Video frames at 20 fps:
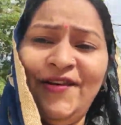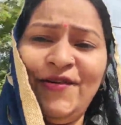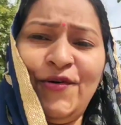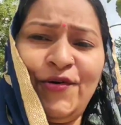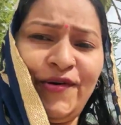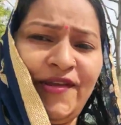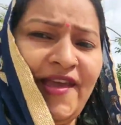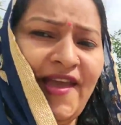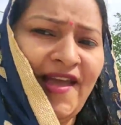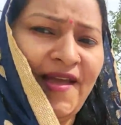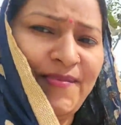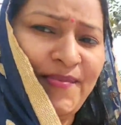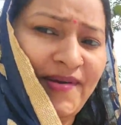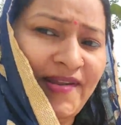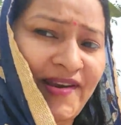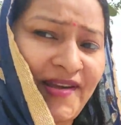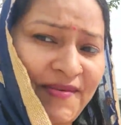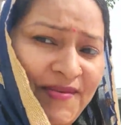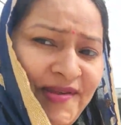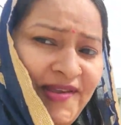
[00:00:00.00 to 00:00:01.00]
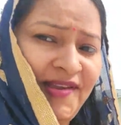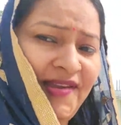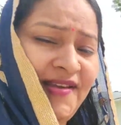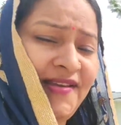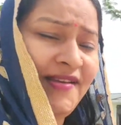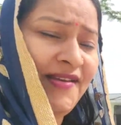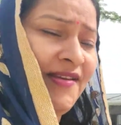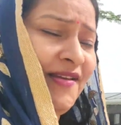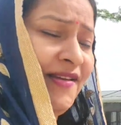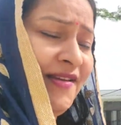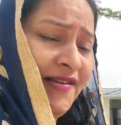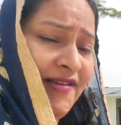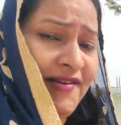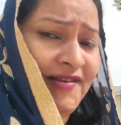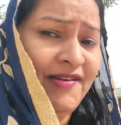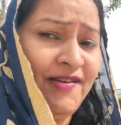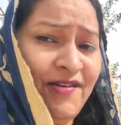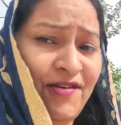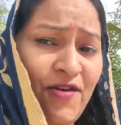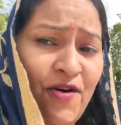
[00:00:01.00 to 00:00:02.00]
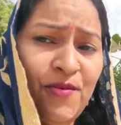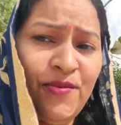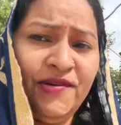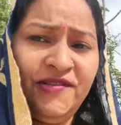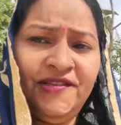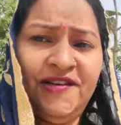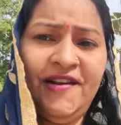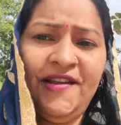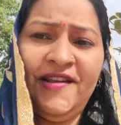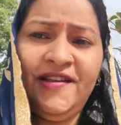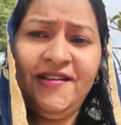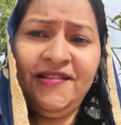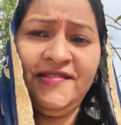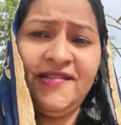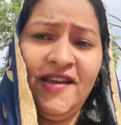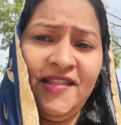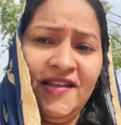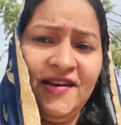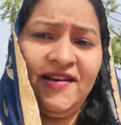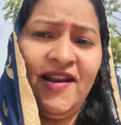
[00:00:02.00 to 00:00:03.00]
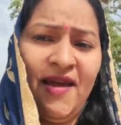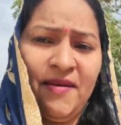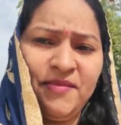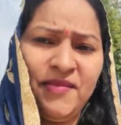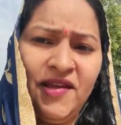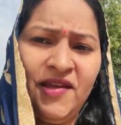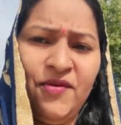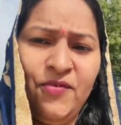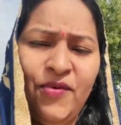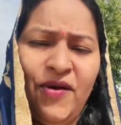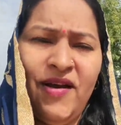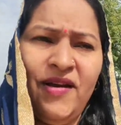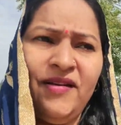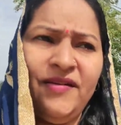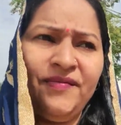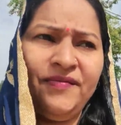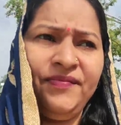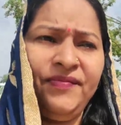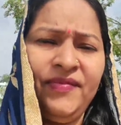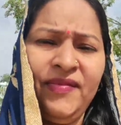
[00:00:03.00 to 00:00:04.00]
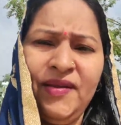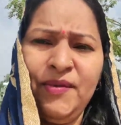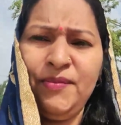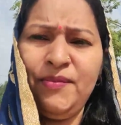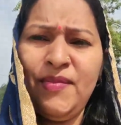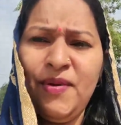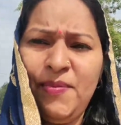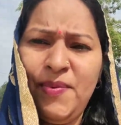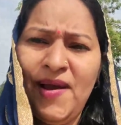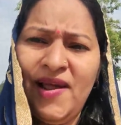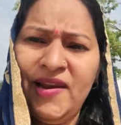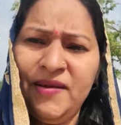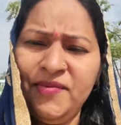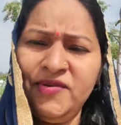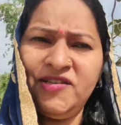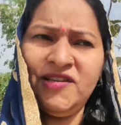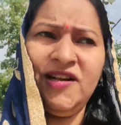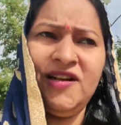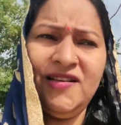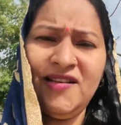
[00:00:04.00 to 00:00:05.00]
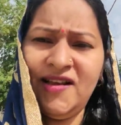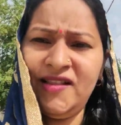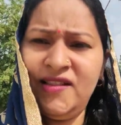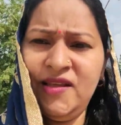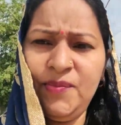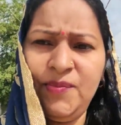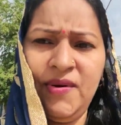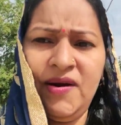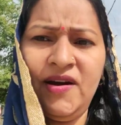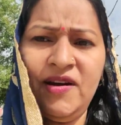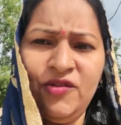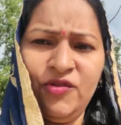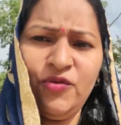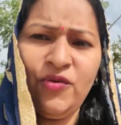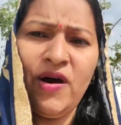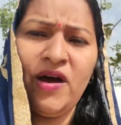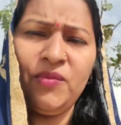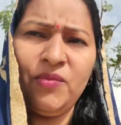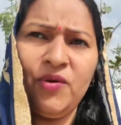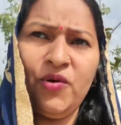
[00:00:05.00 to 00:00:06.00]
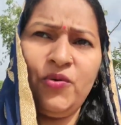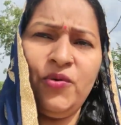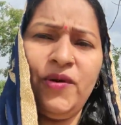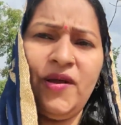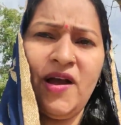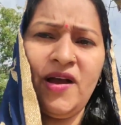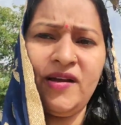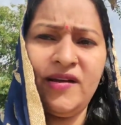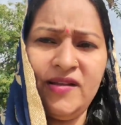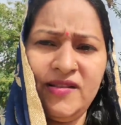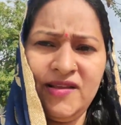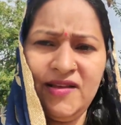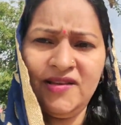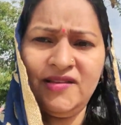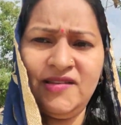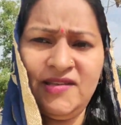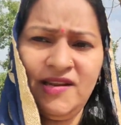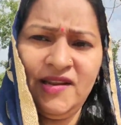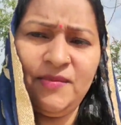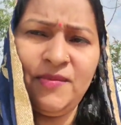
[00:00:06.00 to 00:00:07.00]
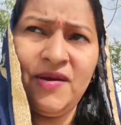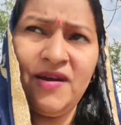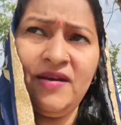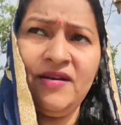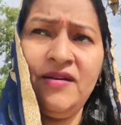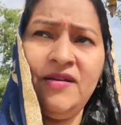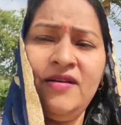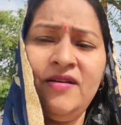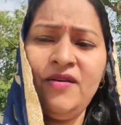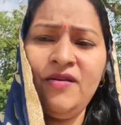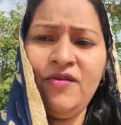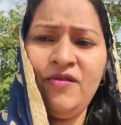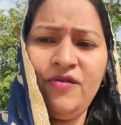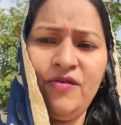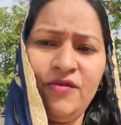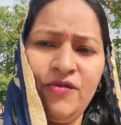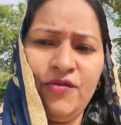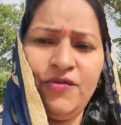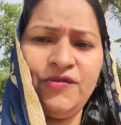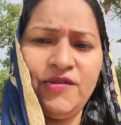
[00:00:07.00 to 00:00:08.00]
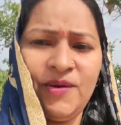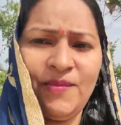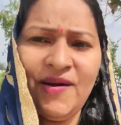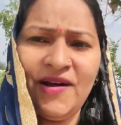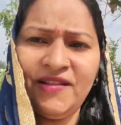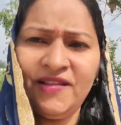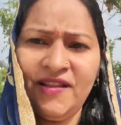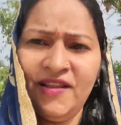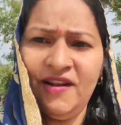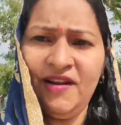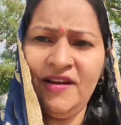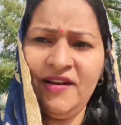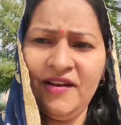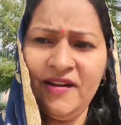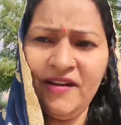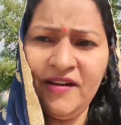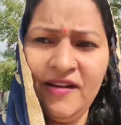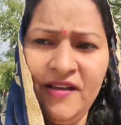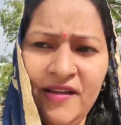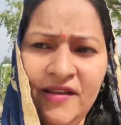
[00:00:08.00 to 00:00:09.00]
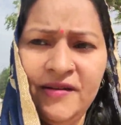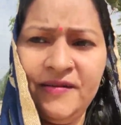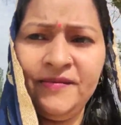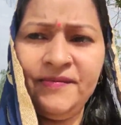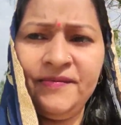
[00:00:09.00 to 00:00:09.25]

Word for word: दिन हो गया है पर अभी नौ बज रहे हैं ज़्यादा टाइम नहीं हुआ है मैं पहले भी चले जाती अगर दुकान में कोई आ गया था इसलिए मैं उनको सामान देने लग गई